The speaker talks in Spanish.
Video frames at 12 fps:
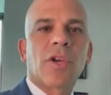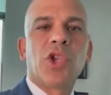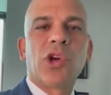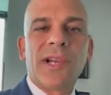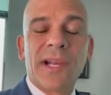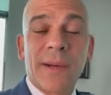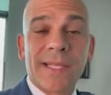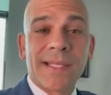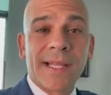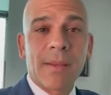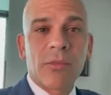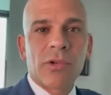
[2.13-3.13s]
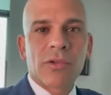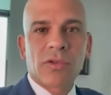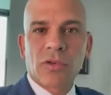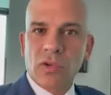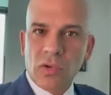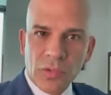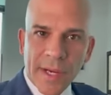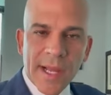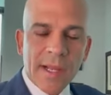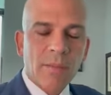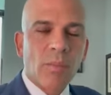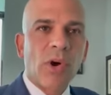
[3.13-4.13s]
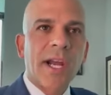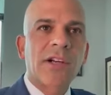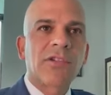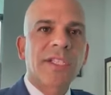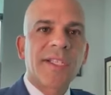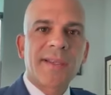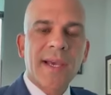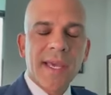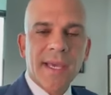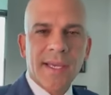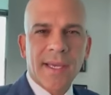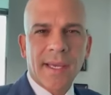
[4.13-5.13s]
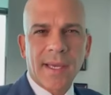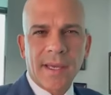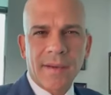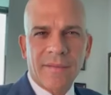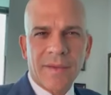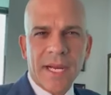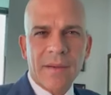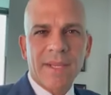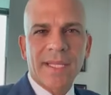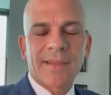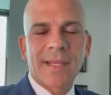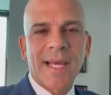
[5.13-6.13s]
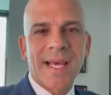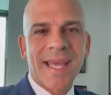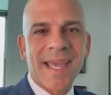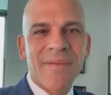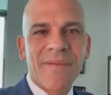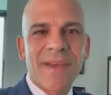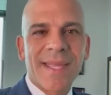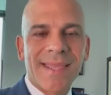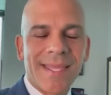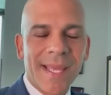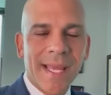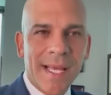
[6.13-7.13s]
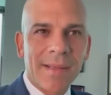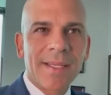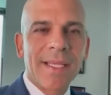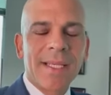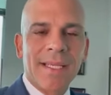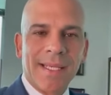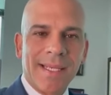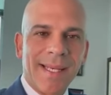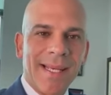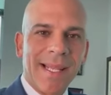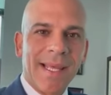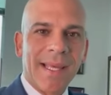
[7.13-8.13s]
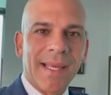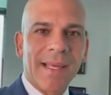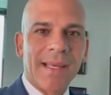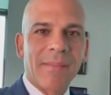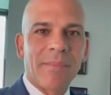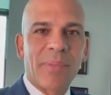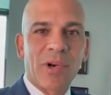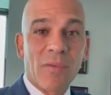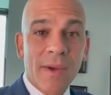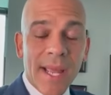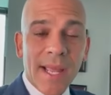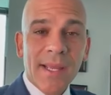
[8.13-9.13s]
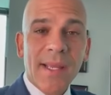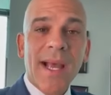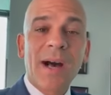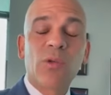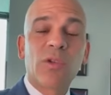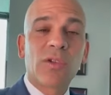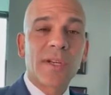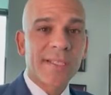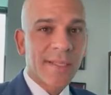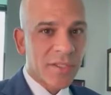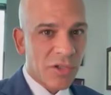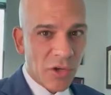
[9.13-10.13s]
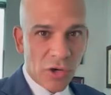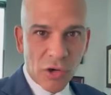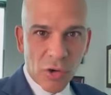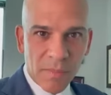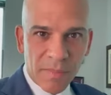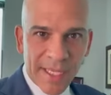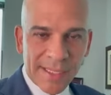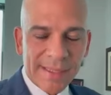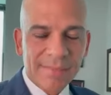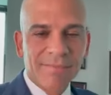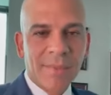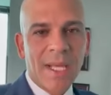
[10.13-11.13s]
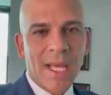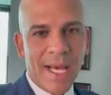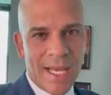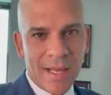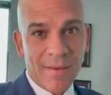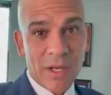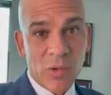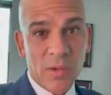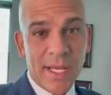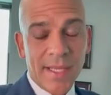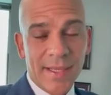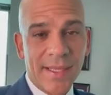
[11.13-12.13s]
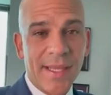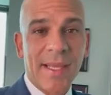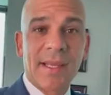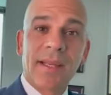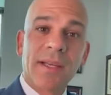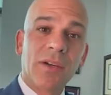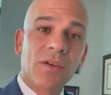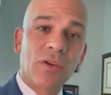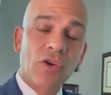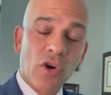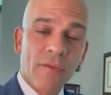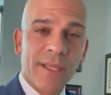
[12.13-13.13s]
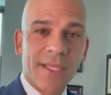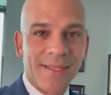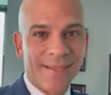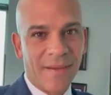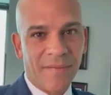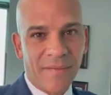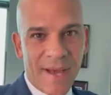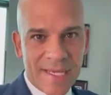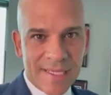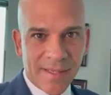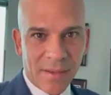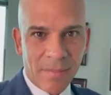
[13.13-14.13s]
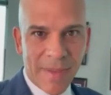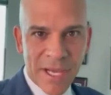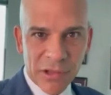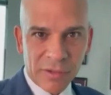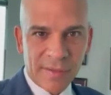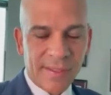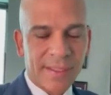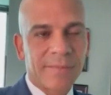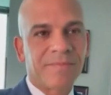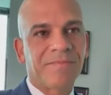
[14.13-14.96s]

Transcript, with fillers: Nos levantamos con una buena noticia y es que finalmente la FDA le provee autorización completa a la vacuna de COVID de Pfizer BioNTech.